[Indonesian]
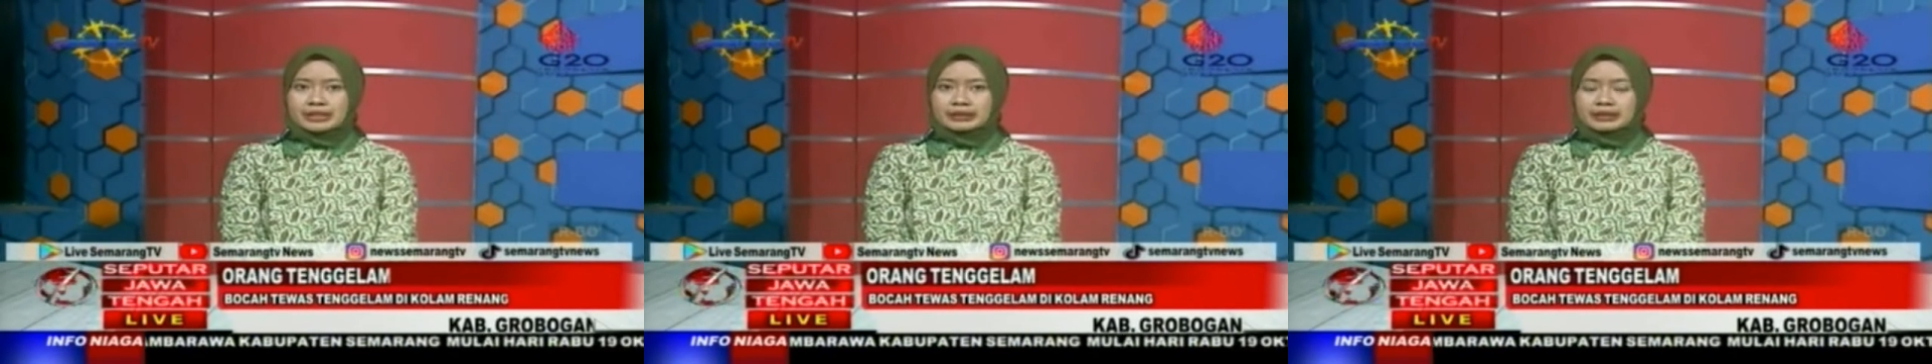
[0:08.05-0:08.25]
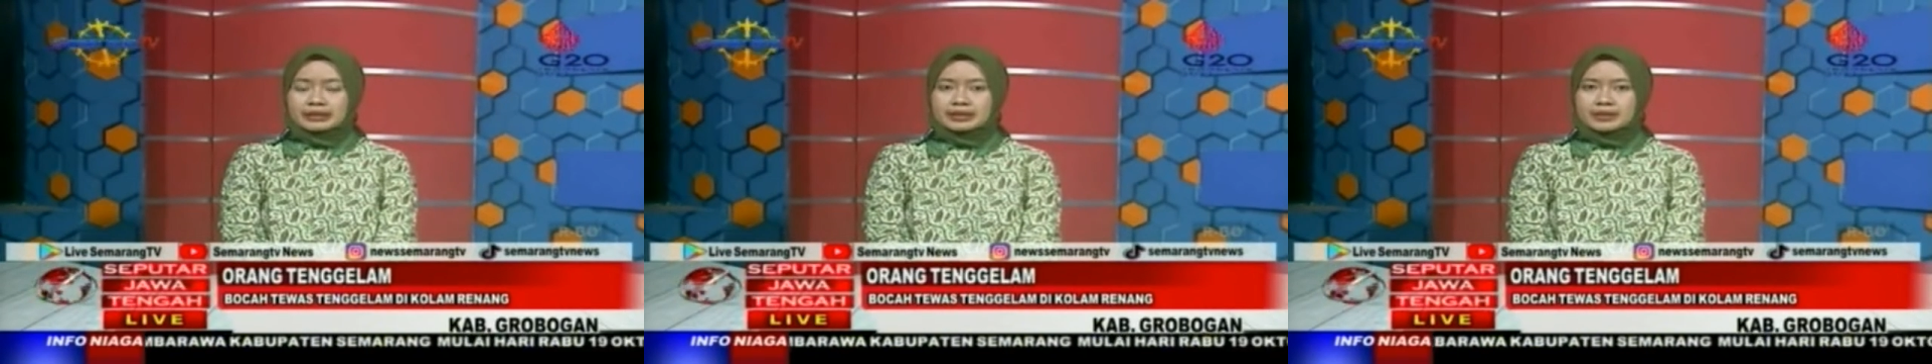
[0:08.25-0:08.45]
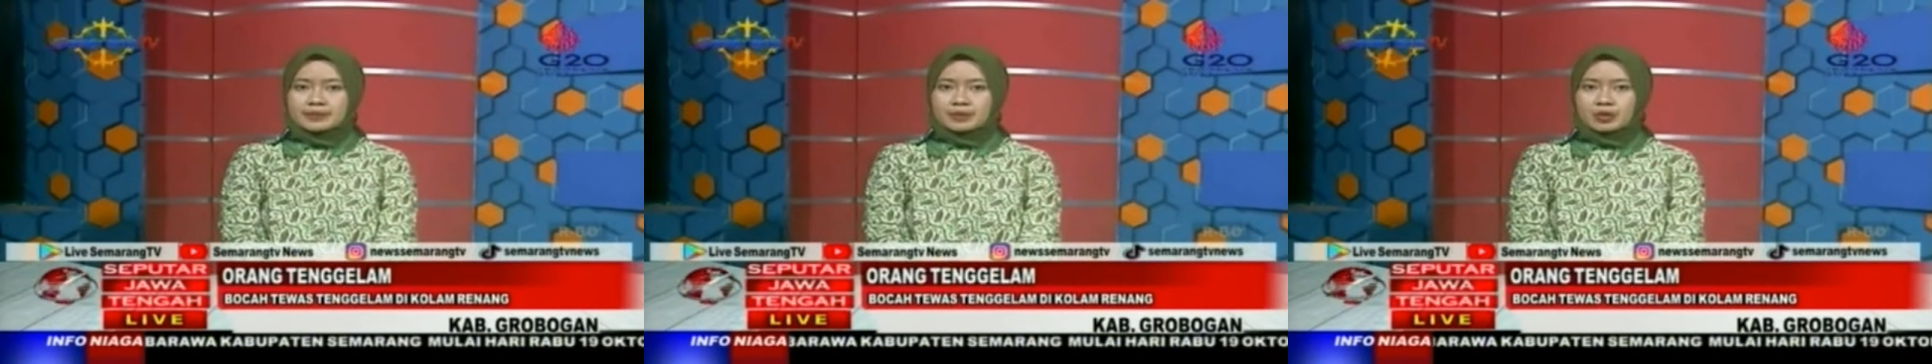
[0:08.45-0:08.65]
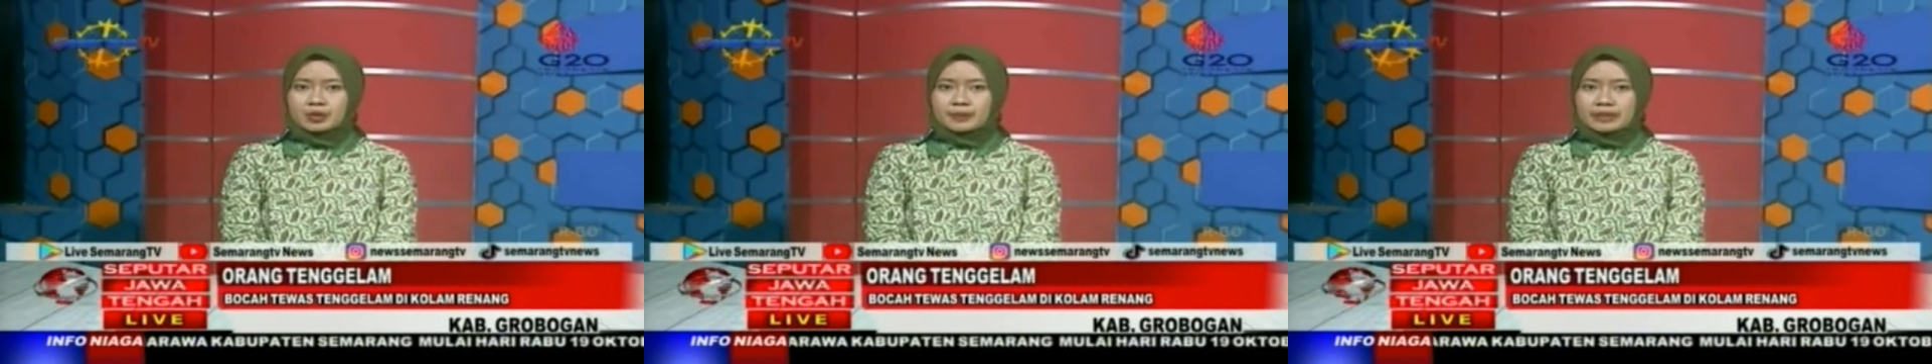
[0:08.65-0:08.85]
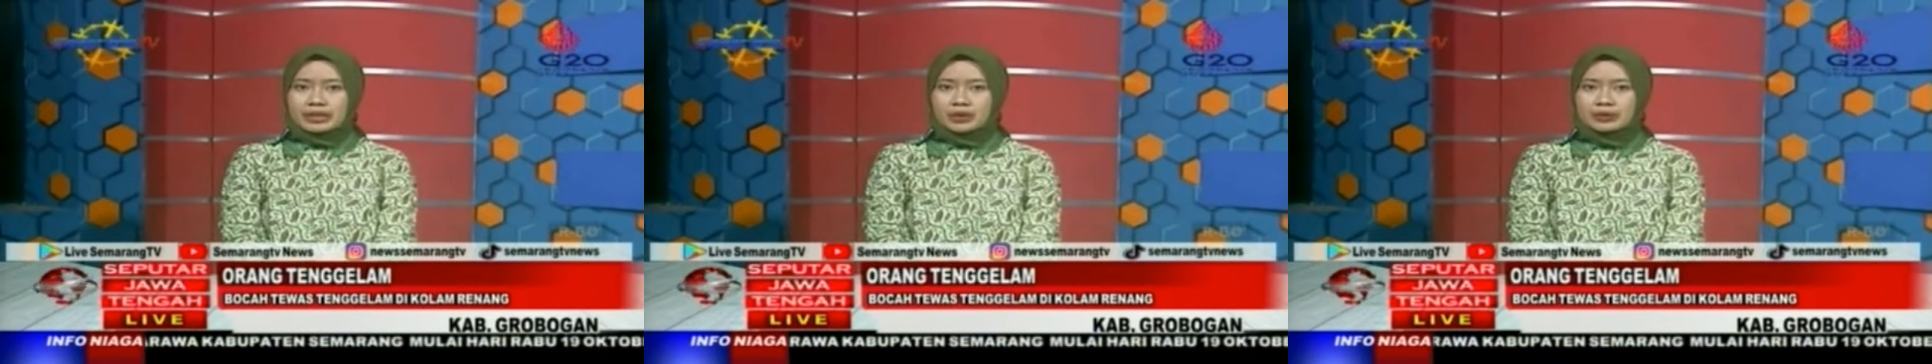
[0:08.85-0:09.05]
tersebut
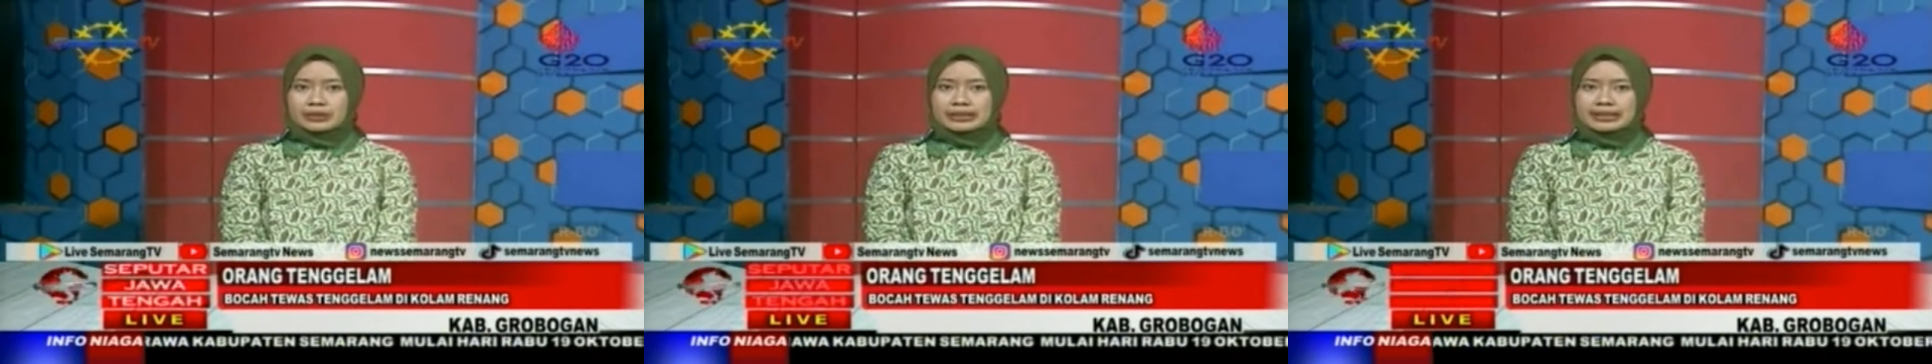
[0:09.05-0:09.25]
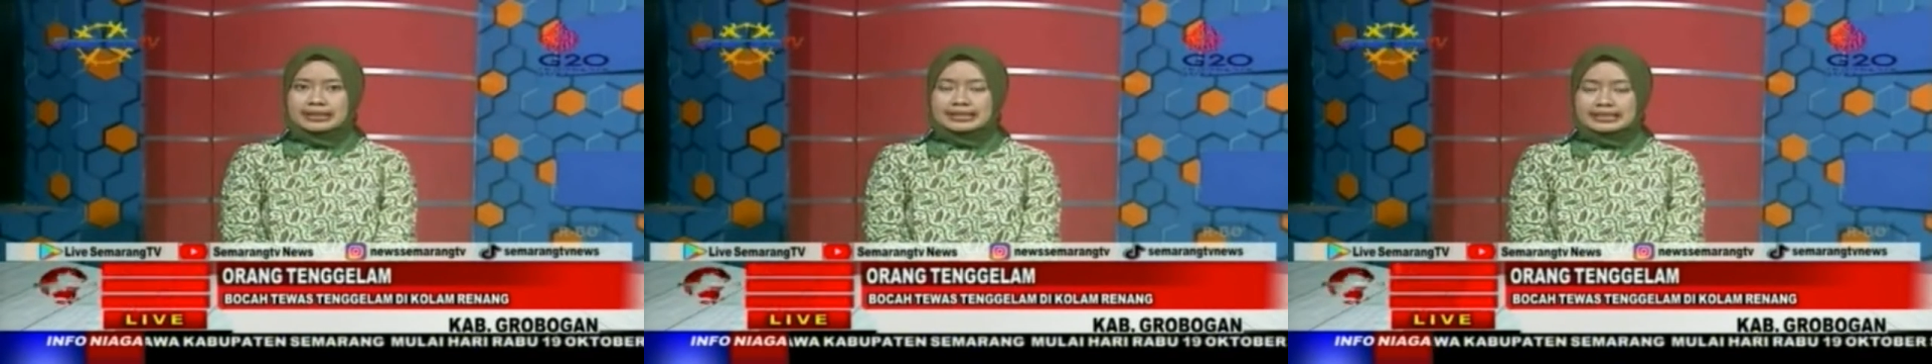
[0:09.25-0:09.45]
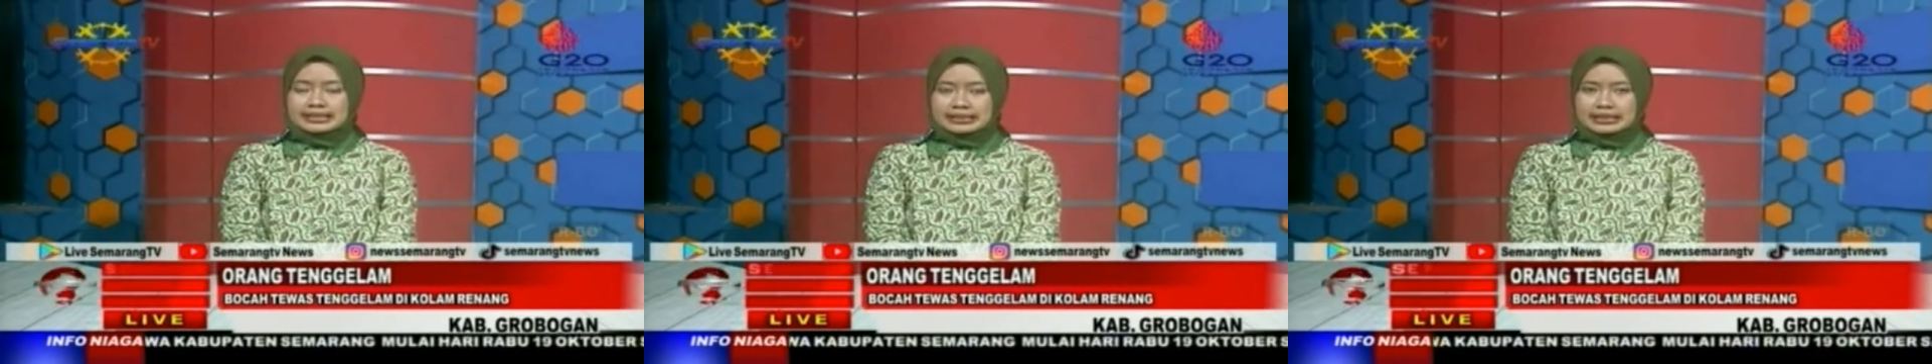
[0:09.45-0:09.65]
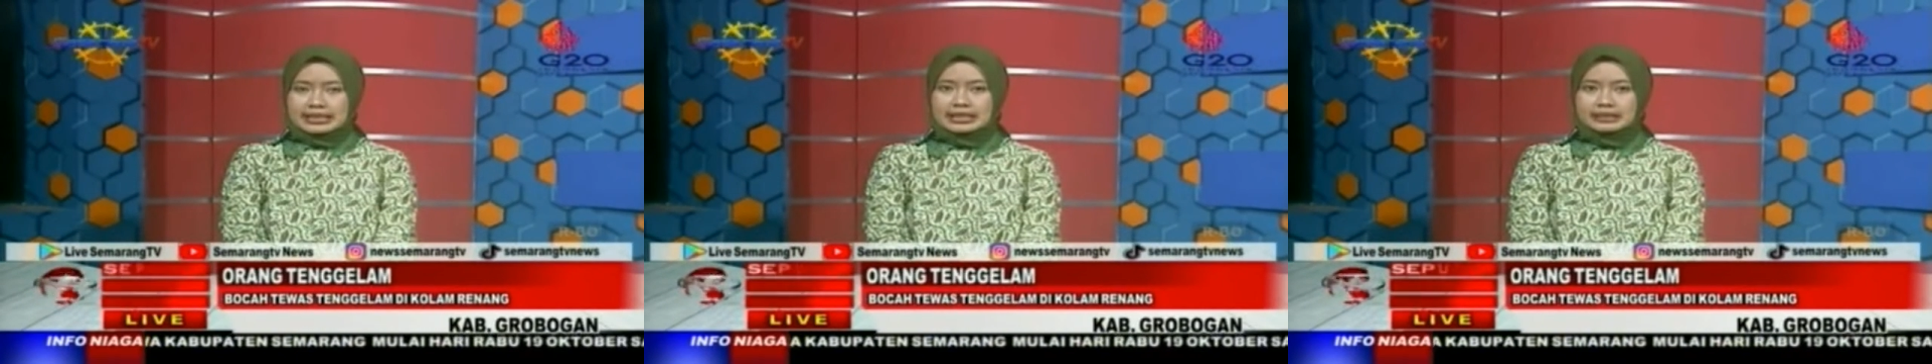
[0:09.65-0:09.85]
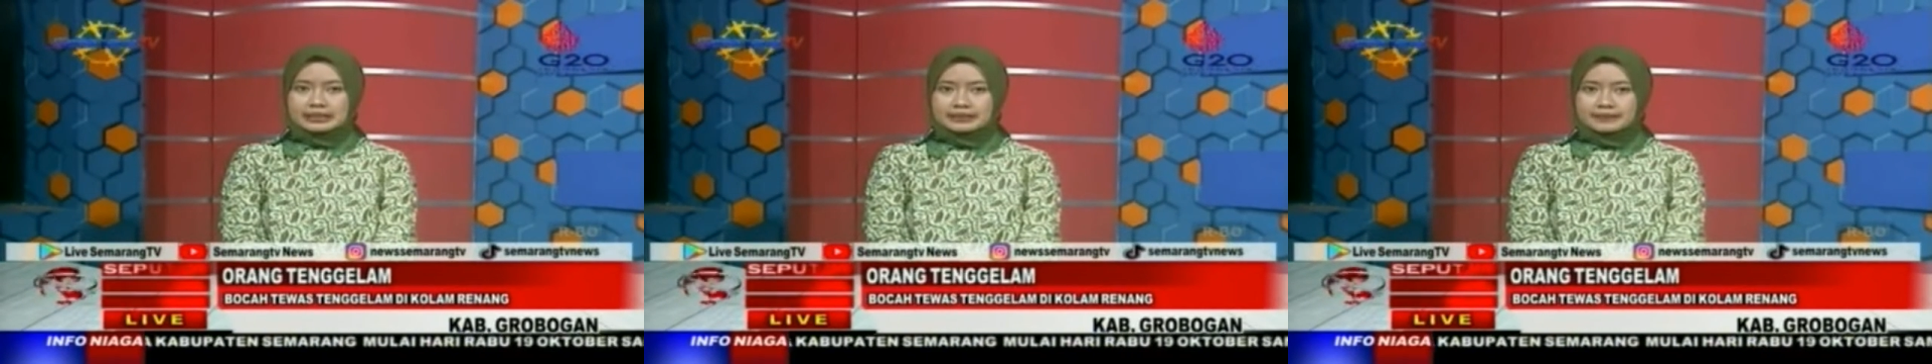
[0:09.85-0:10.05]
mengikuti les renang.